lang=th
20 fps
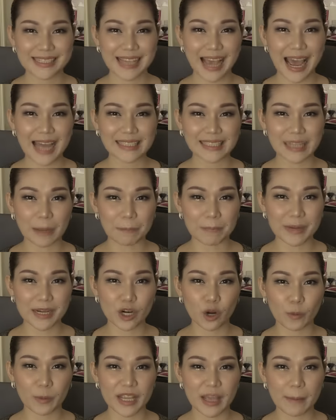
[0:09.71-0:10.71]
ชาติจับมือ
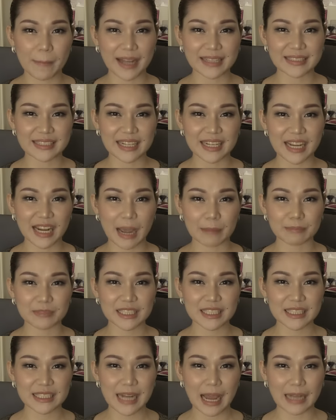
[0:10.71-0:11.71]
โรงพยาบาลศัลยกรรม
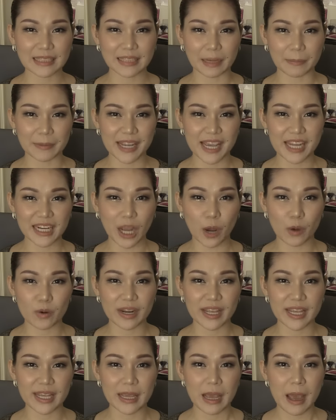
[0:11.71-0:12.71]
ชื่อดังจากประเทศเกา
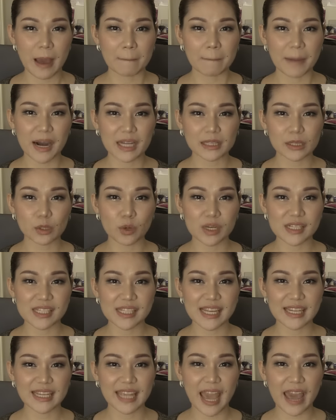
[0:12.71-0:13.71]
หลี เปิดตัวส
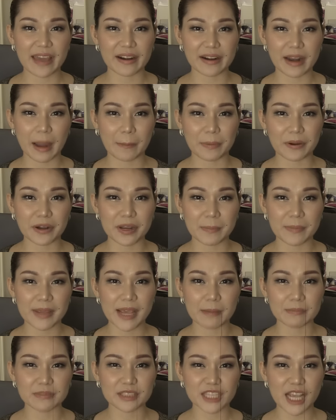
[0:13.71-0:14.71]
กินแคร์ระดับพรีเมี
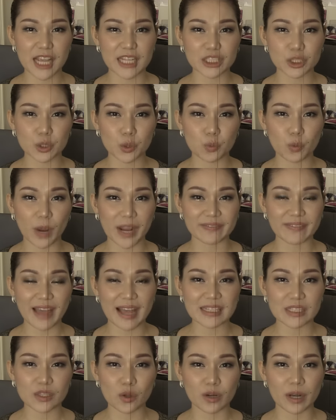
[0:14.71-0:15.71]
ยมเจจุนไว
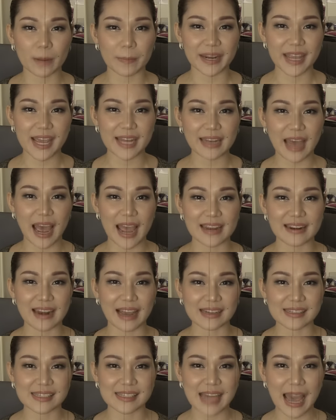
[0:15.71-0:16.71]
ต้าสโนในประเทศไทยห
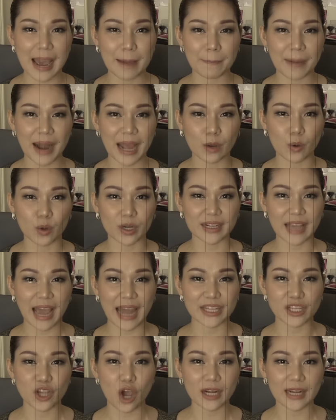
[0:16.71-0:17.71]
ลังสร้างปรากฏกา
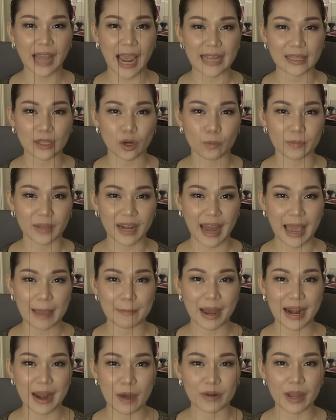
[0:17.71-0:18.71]
รณ์ยอดขายถล่มทลาย
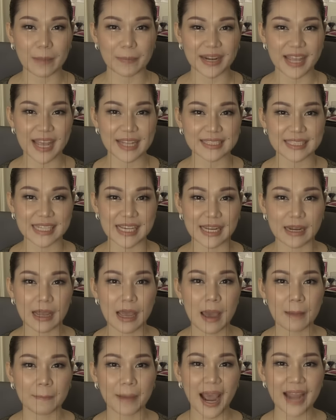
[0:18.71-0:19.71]
มาแล้วในประเทศจีน
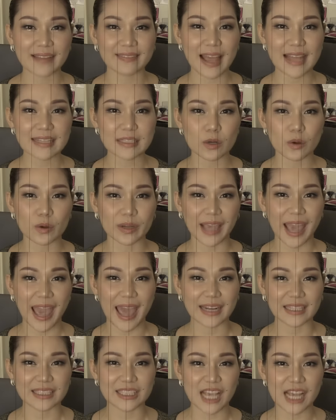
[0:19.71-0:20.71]
ภายใต้สโลแก
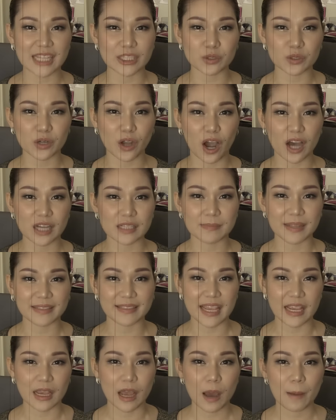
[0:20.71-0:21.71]
นเจจุนคอสเม
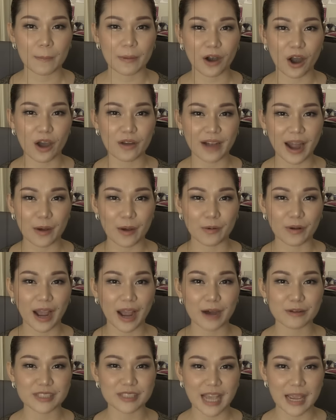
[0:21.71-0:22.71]
ติก เพราะเรา
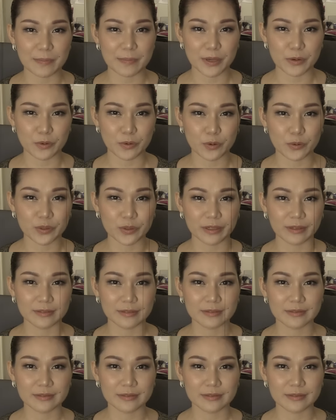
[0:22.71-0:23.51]
เข้าใจผิวคุณ